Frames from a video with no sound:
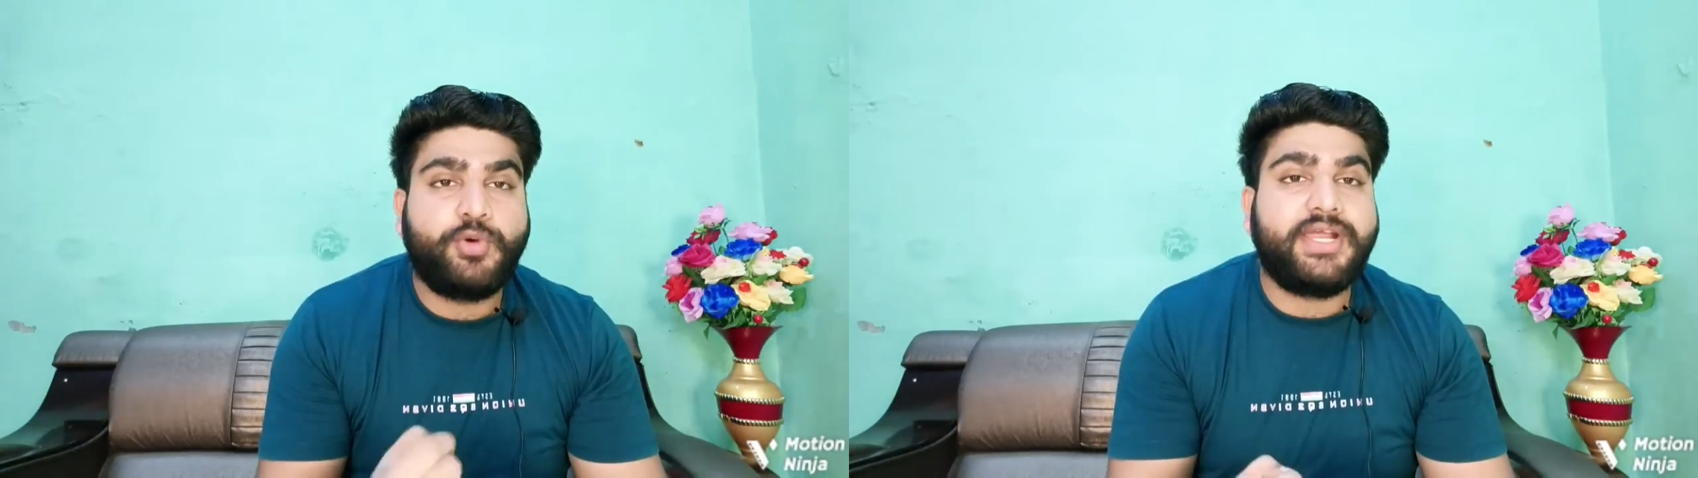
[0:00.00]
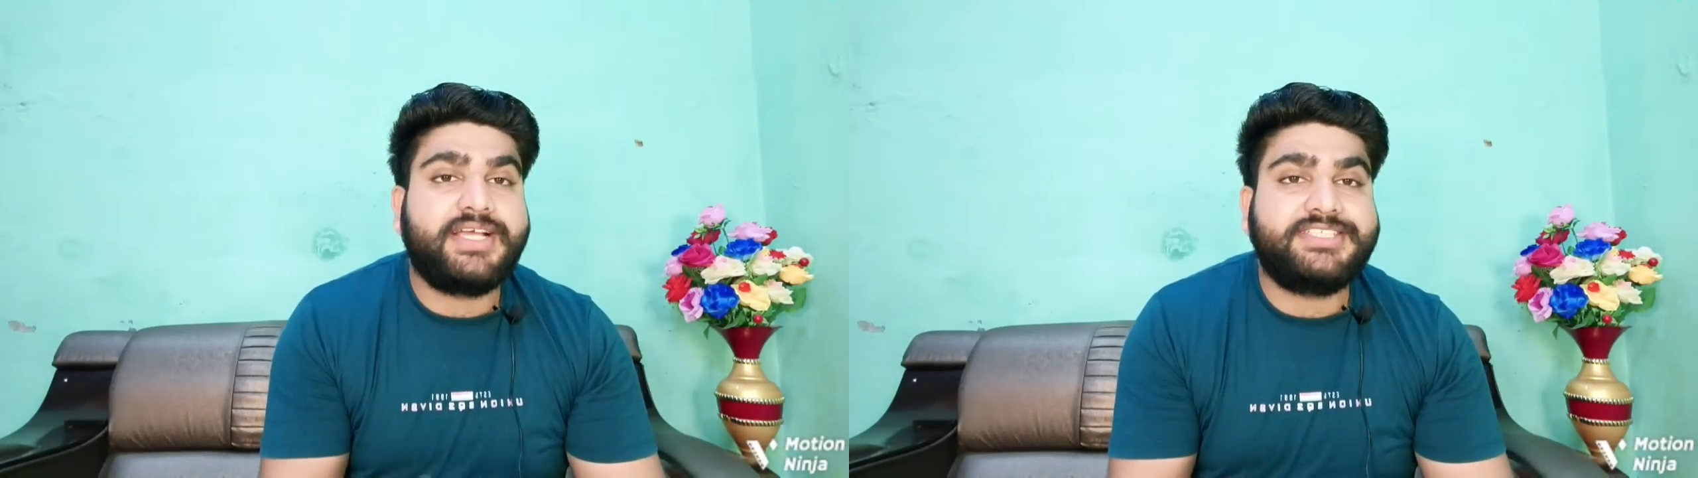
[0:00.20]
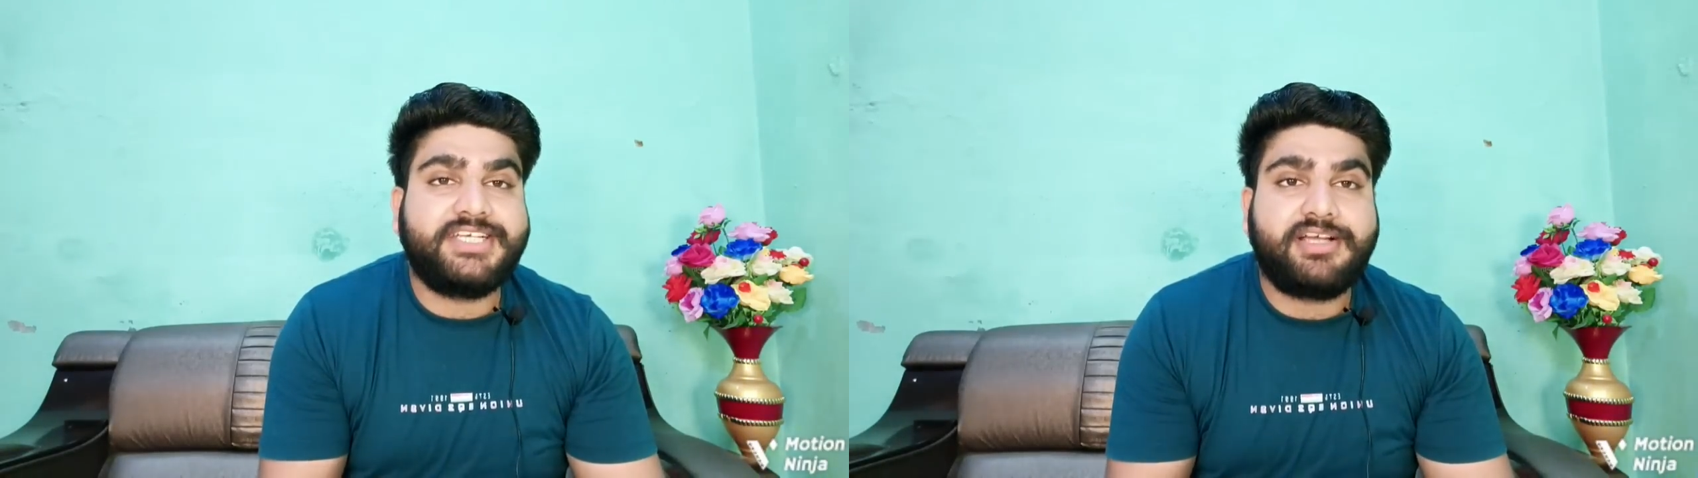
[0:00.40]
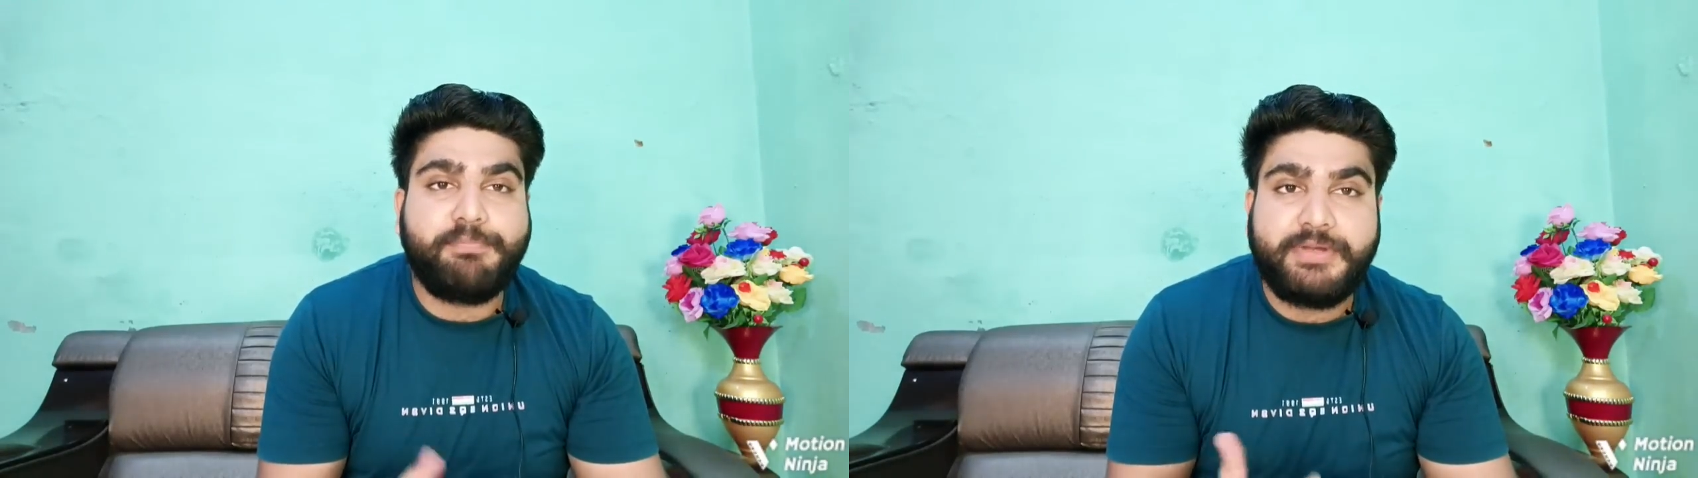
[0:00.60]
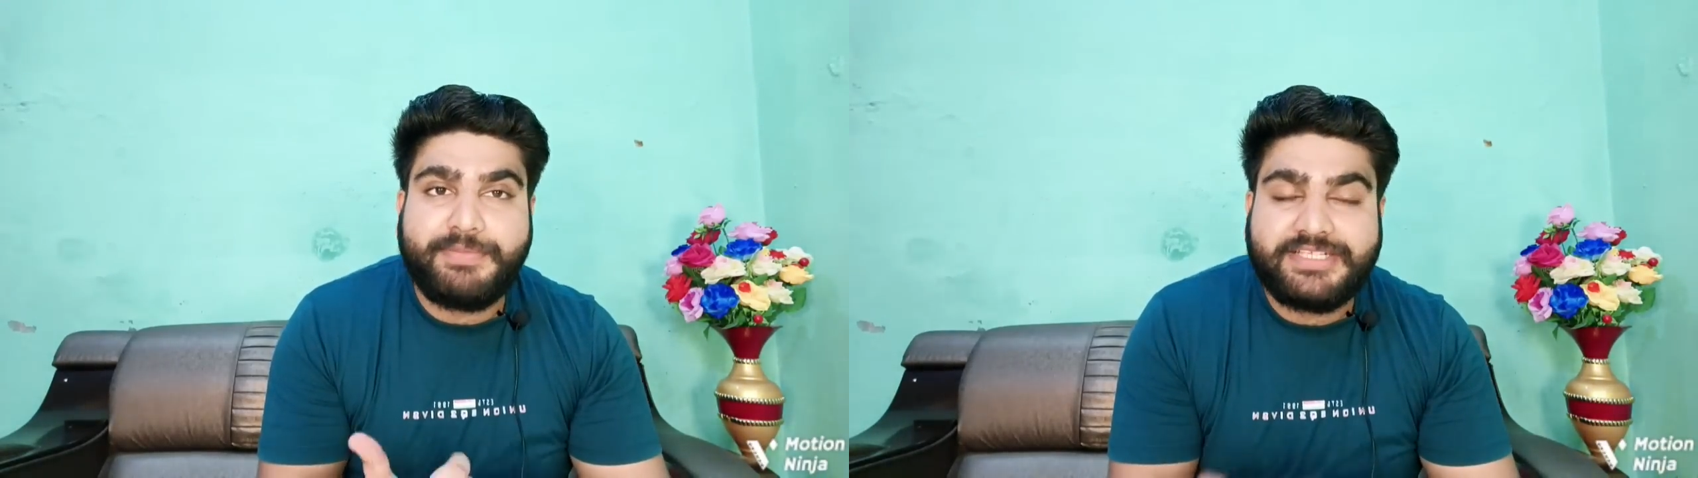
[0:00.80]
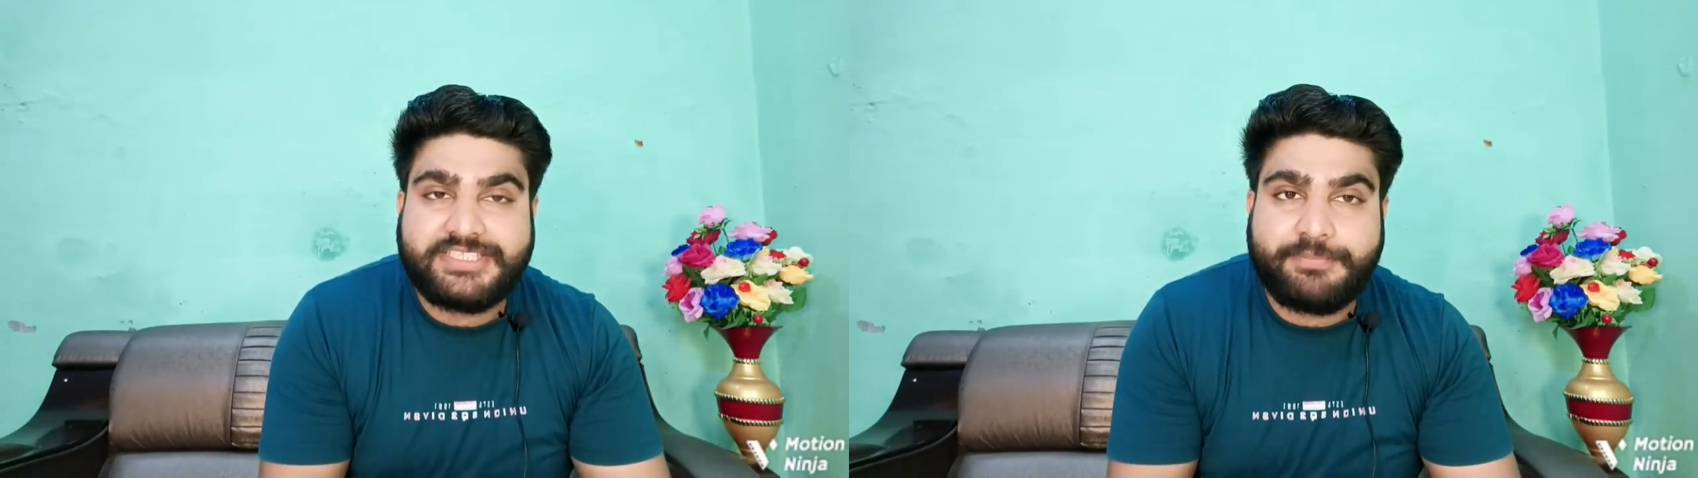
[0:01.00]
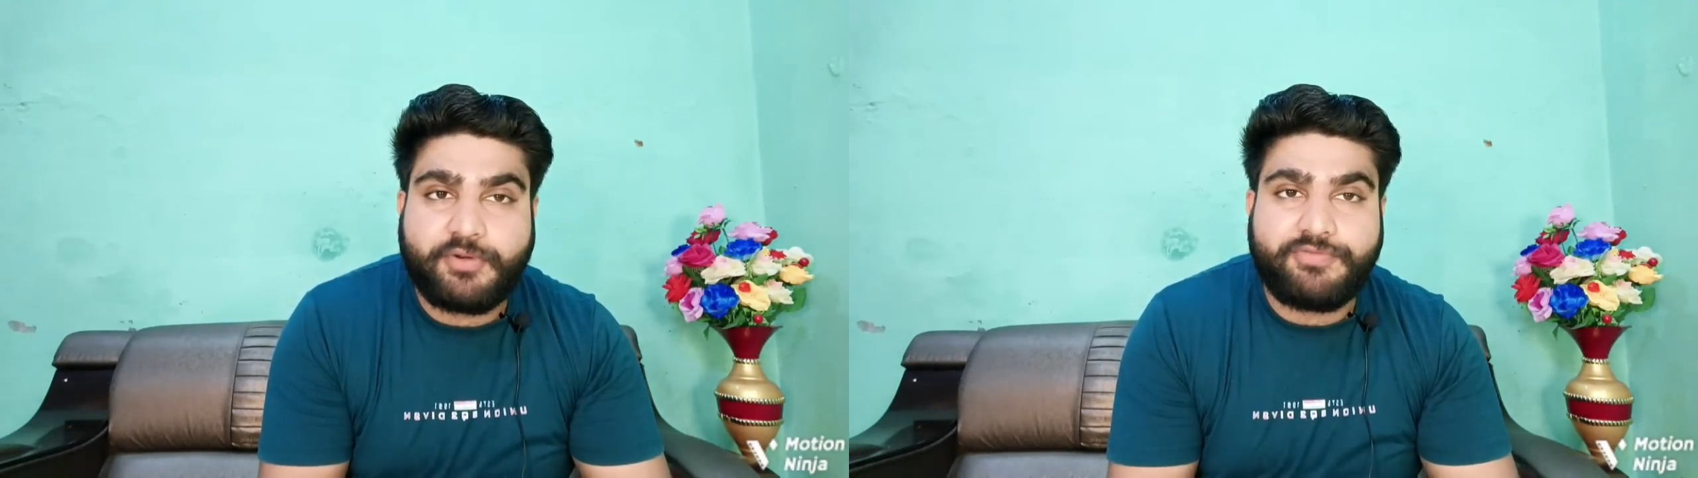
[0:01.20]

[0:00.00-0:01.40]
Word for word: और एक अच्छी कंपनी में अच्छी